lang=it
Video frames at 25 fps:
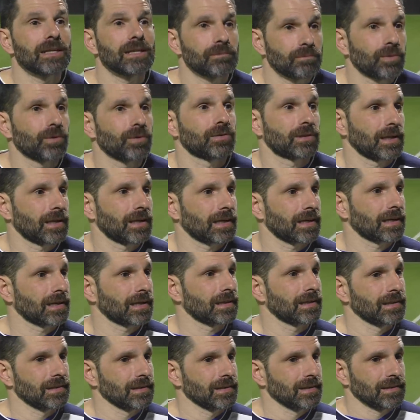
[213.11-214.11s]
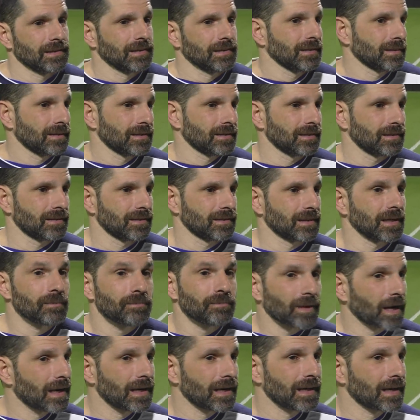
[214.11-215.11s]
di poter eh,
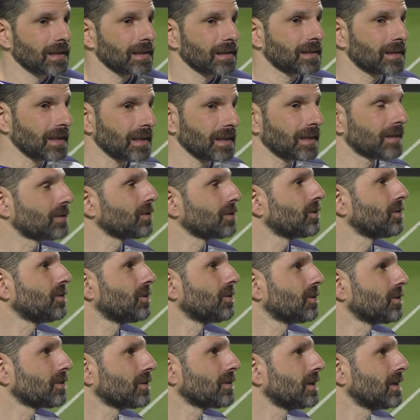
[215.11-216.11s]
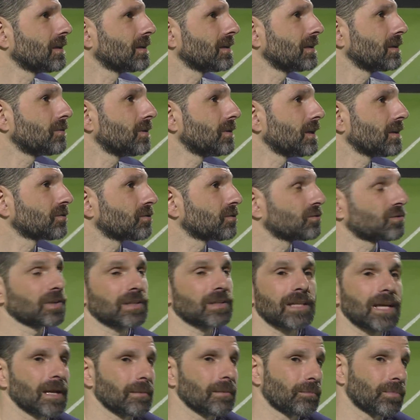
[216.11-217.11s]
riprendere il titolo delle, di quella
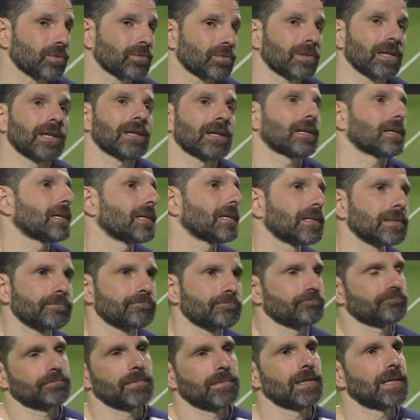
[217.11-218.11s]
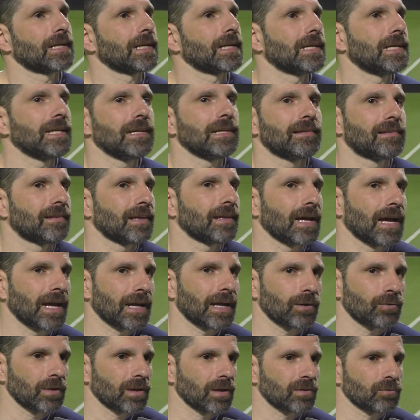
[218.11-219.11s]
società e poter eh,
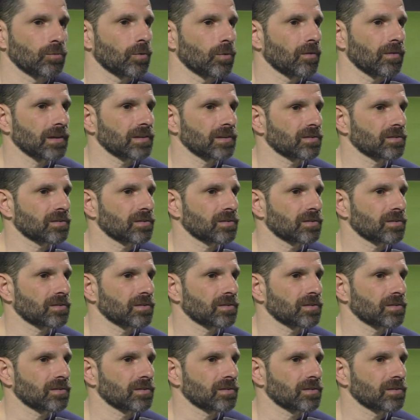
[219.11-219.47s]
riniziare una nuova